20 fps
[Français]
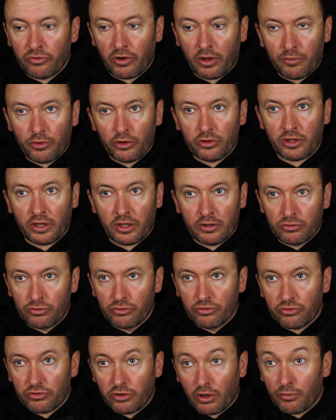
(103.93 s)
vraiment très
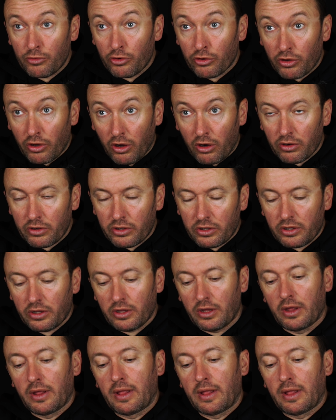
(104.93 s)
douce, comme le crank.